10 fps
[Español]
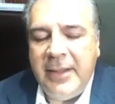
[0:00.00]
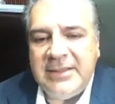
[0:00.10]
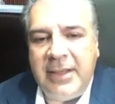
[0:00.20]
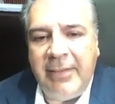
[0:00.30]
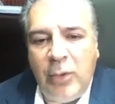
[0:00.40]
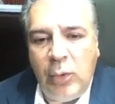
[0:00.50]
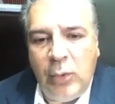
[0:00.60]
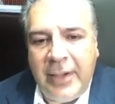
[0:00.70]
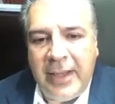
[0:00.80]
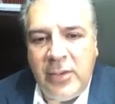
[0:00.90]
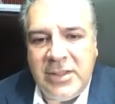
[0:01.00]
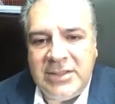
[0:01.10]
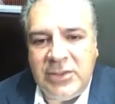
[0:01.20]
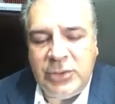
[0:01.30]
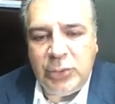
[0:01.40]
se va a colocar en una
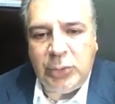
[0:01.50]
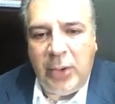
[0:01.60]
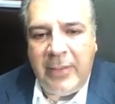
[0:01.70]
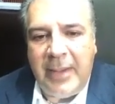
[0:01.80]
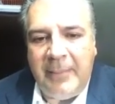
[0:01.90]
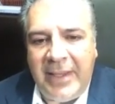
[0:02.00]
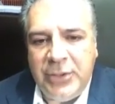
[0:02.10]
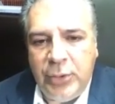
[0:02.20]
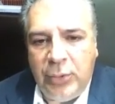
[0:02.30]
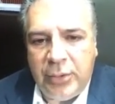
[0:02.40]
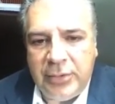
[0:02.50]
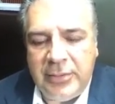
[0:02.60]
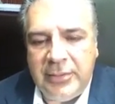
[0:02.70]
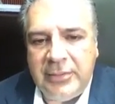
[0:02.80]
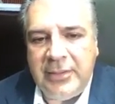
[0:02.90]
situación todavía mayor
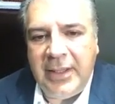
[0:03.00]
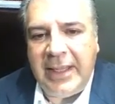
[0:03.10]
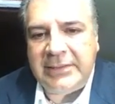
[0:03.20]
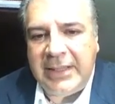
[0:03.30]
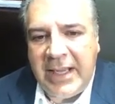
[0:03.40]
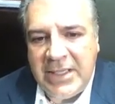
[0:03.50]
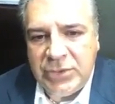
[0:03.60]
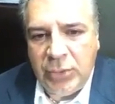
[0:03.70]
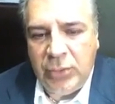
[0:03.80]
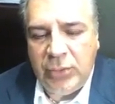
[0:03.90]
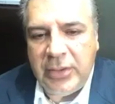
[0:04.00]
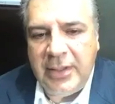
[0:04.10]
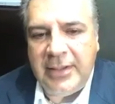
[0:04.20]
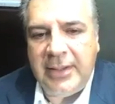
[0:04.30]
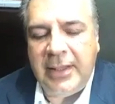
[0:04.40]
de atraso
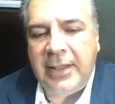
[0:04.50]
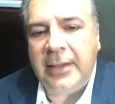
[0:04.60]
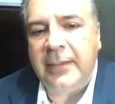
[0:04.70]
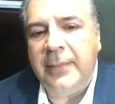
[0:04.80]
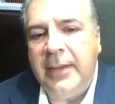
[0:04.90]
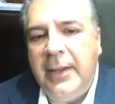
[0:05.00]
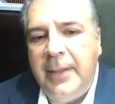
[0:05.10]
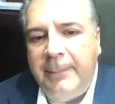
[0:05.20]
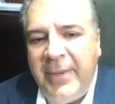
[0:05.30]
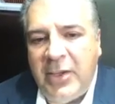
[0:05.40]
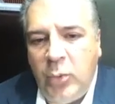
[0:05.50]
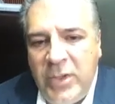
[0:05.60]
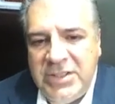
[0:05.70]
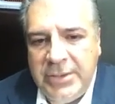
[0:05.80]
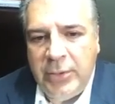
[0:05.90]
y de
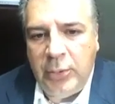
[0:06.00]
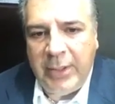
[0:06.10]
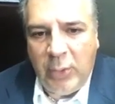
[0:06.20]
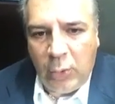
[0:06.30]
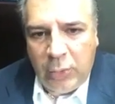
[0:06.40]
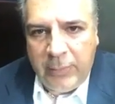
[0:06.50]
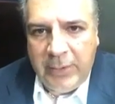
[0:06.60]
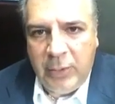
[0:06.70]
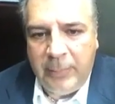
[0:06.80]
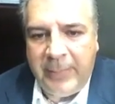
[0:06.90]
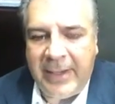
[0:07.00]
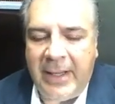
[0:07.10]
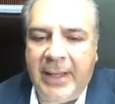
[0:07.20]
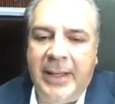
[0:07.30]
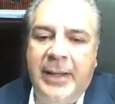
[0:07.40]
perjuicio económico
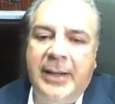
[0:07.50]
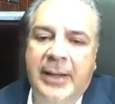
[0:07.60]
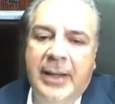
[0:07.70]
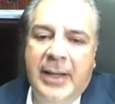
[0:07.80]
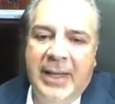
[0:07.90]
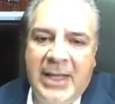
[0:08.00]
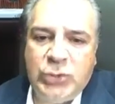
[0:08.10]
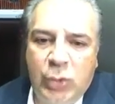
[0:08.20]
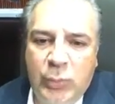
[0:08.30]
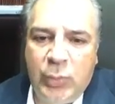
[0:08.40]
para estos